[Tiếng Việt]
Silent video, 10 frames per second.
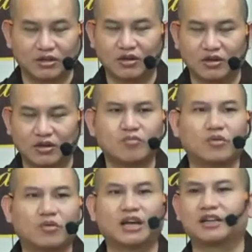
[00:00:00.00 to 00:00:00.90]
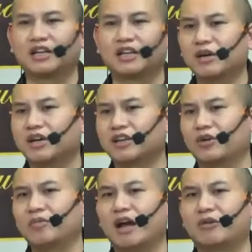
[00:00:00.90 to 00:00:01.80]
muốn nhận thêm bất kỳ nhóm
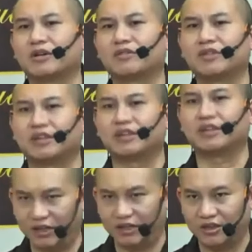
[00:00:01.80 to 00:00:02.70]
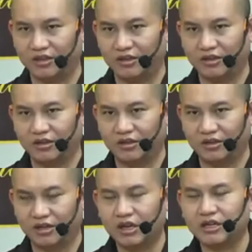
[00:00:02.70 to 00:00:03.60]
nào là vì thế đấy rất
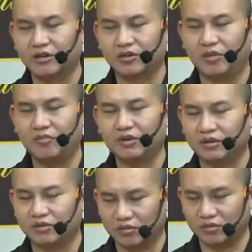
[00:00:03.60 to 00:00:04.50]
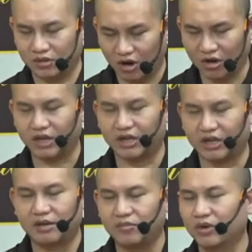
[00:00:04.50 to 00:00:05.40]
nhiều nhóm gọi điện đến
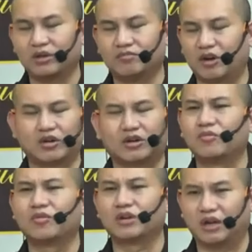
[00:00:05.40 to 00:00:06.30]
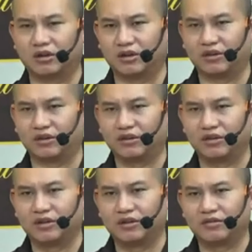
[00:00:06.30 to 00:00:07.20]
muốn mà con không muốn nữa rồi
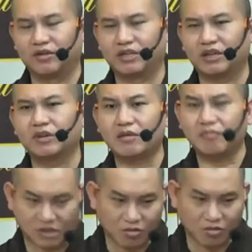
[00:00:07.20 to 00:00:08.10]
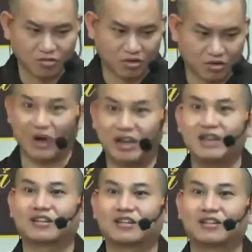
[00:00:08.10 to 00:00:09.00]
vì thế mình đấy mình không còn quản lý được ờ,
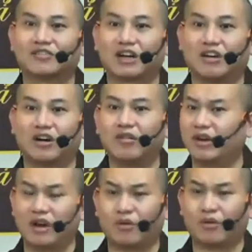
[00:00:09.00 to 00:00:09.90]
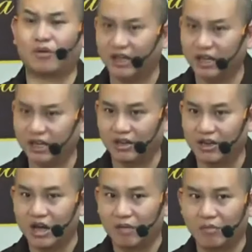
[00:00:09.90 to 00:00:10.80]
việc đó không phải là quản lý mà
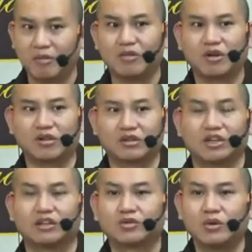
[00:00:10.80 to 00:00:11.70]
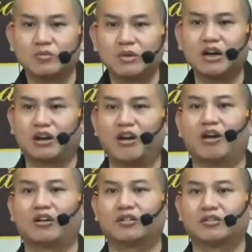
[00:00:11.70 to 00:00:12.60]
mình không còn gì giúp đỡ được họ
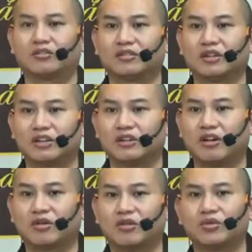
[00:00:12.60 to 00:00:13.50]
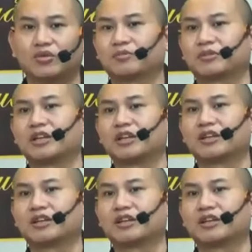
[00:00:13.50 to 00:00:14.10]
để cho họ có đủ niềm tin đến nước mà.